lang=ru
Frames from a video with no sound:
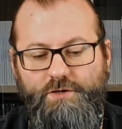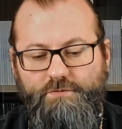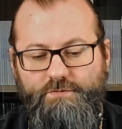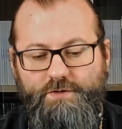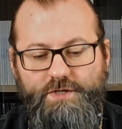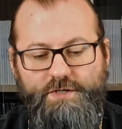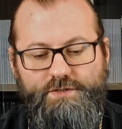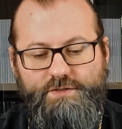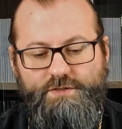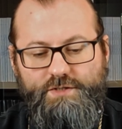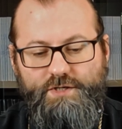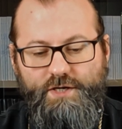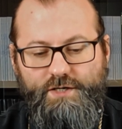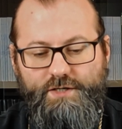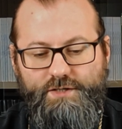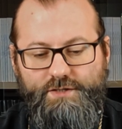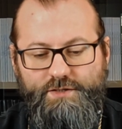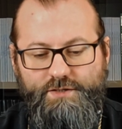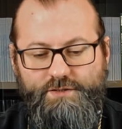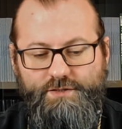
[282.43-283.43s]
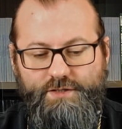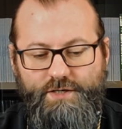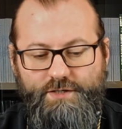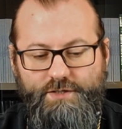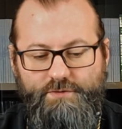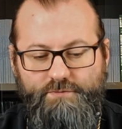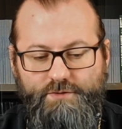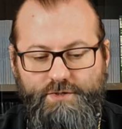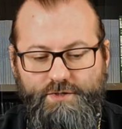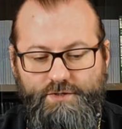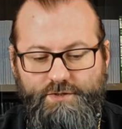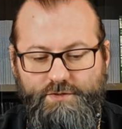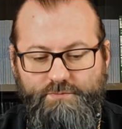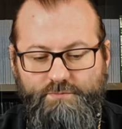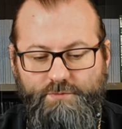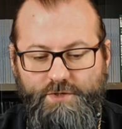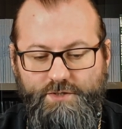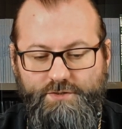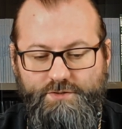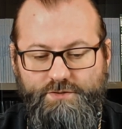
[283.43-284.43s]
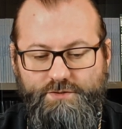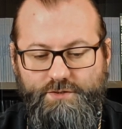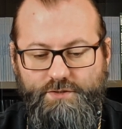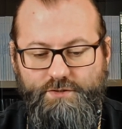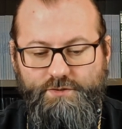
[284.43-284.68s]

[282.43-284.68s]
вести яко егда неверны бести,